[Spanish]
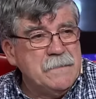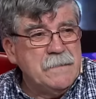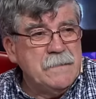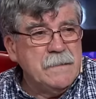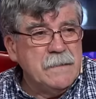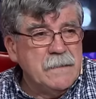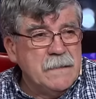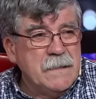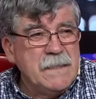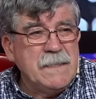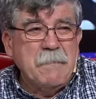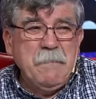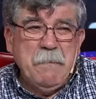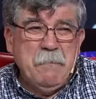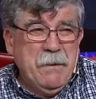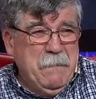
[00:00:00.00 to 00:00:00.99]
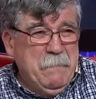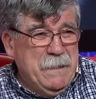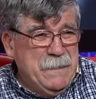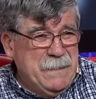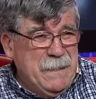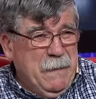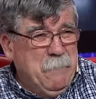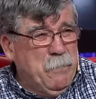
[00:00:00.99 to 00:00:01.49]
Claro. Y también porque me
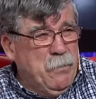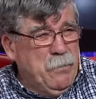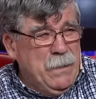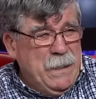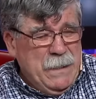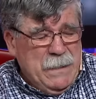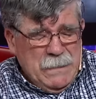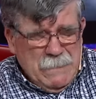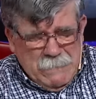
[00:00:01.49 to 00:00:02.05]
hacían bullying.